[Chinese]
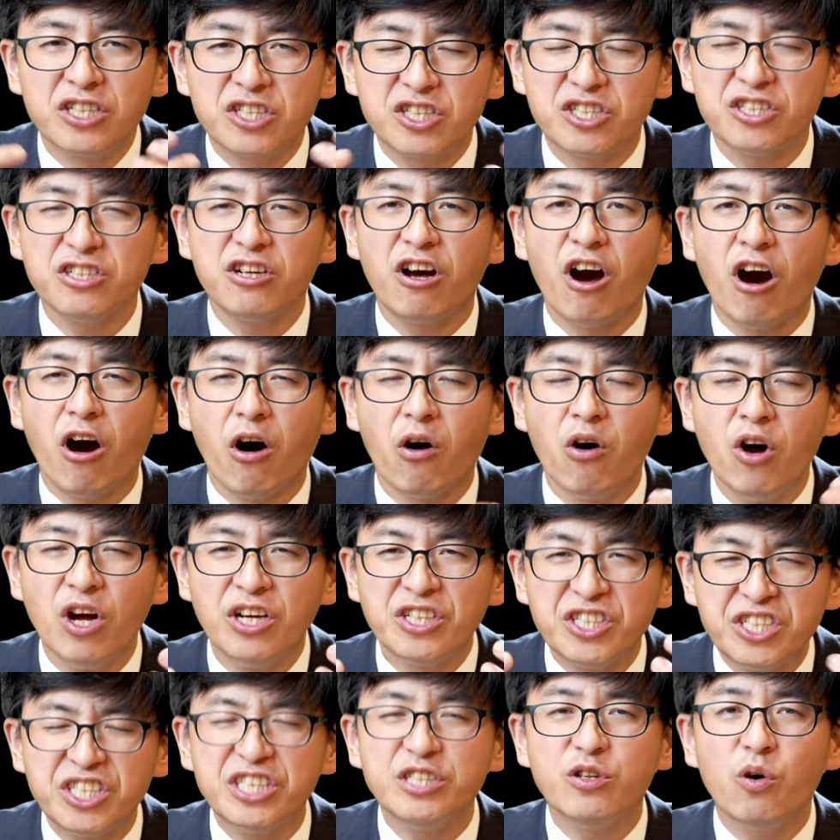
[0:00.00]
思考、
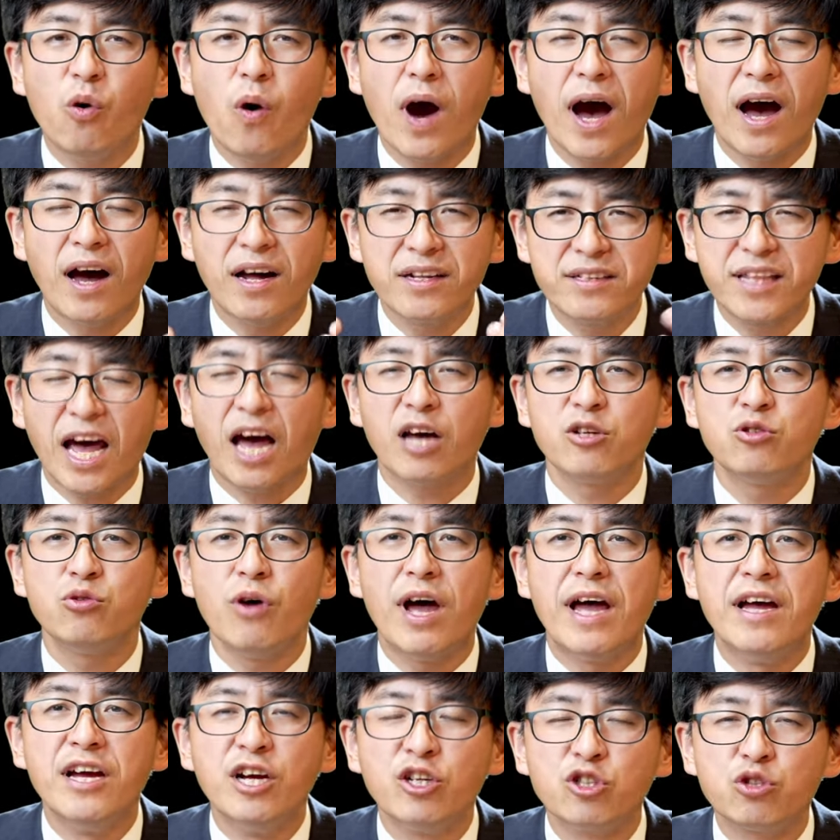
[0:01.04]
计划、打算、